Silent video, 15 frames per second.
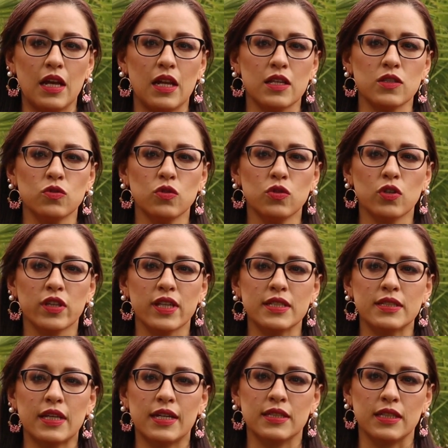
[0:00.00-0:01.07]
El estudio de
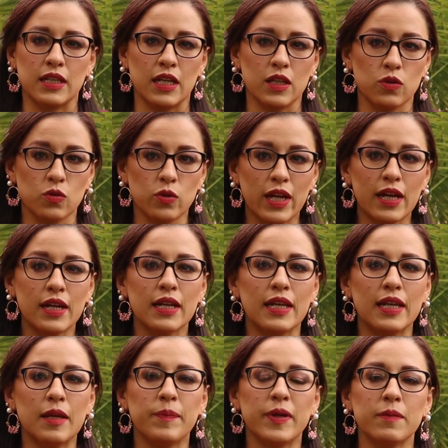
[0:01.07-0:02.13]
esta asignatura
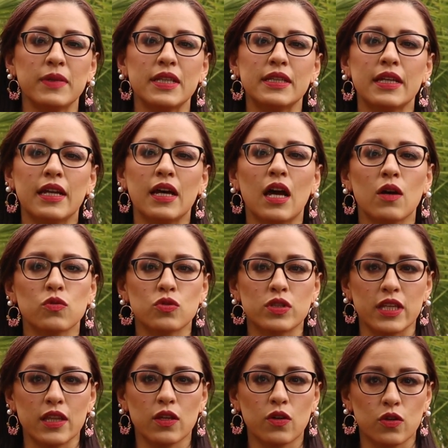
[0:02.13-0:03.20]
le permitirá a
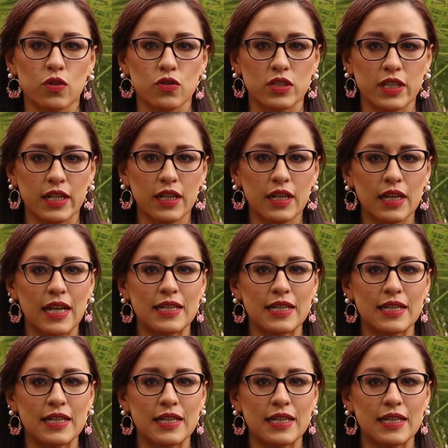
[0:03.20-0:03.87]
usted conocer